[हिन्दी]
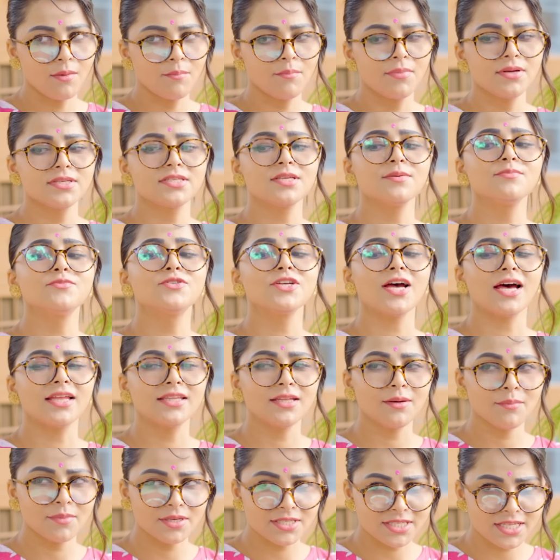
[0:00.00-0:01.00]
बस अब
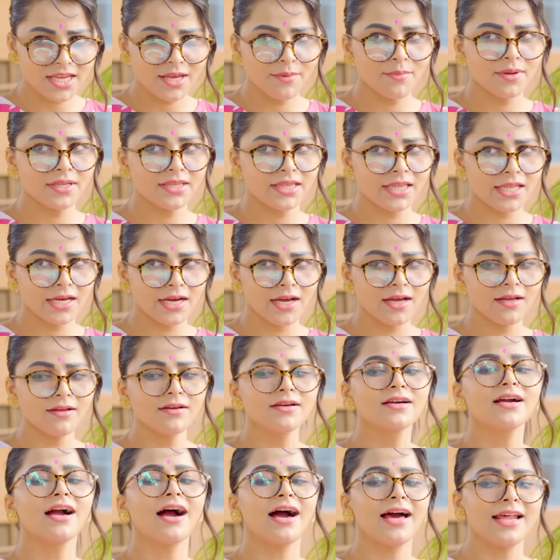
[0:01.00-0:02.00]
ज्यादा मस्के मत लगा
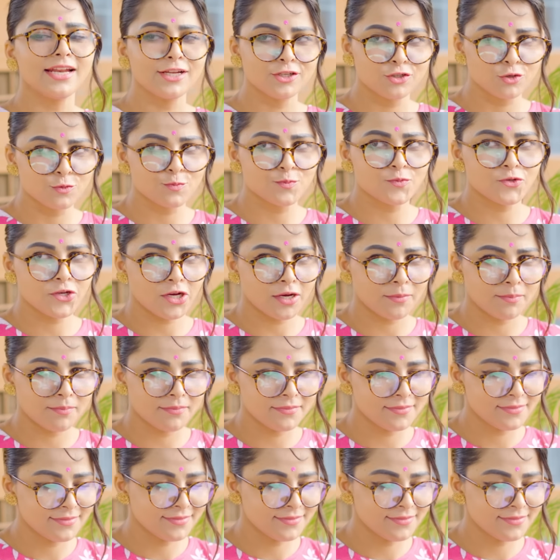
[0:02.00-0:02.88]
खा ले चुपचाप